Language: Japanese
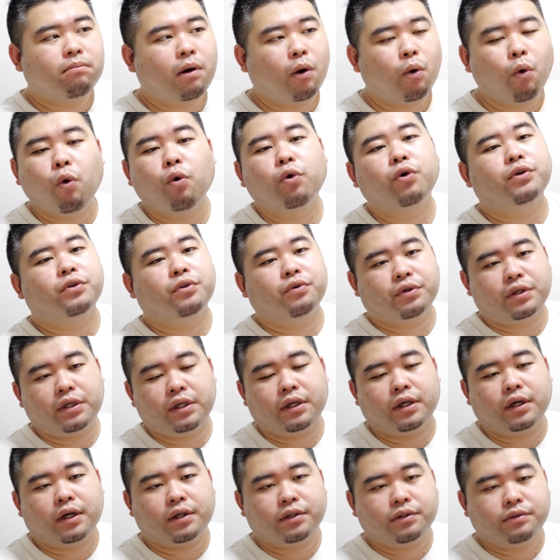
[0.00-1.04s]
まあ、多くの
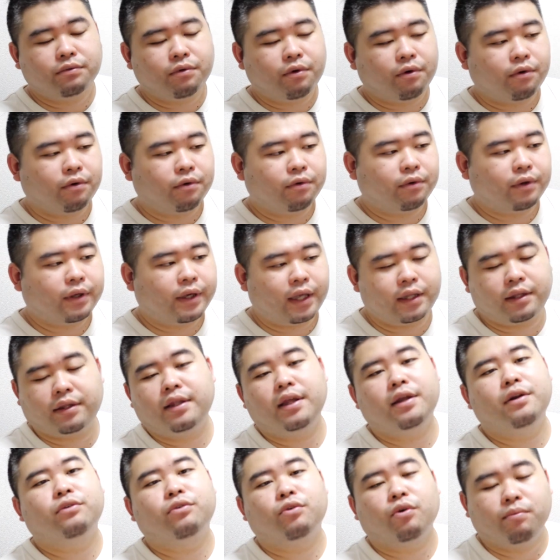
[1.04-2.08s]
金額をやっ
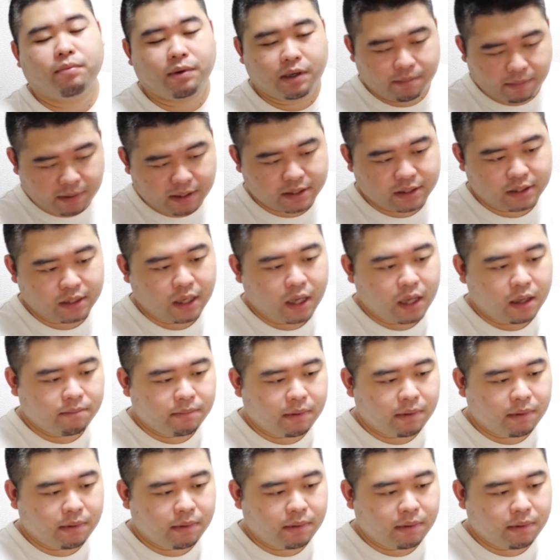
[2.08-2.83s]
ていると思います。